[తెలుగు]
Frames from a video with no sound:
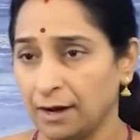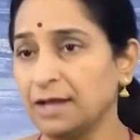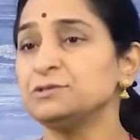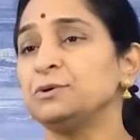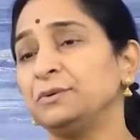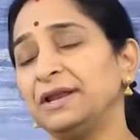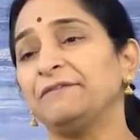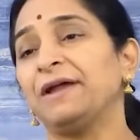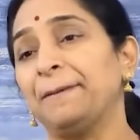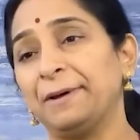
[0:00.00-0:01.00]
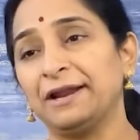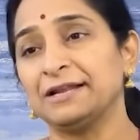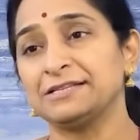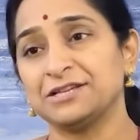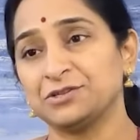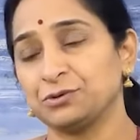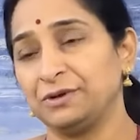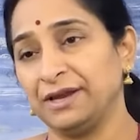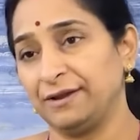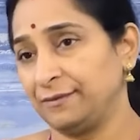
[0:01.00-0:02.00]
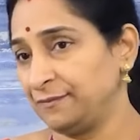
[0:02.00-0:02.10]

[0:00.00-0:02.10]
రాజులు ఇలా వ్యాపారాలు చేసుకునే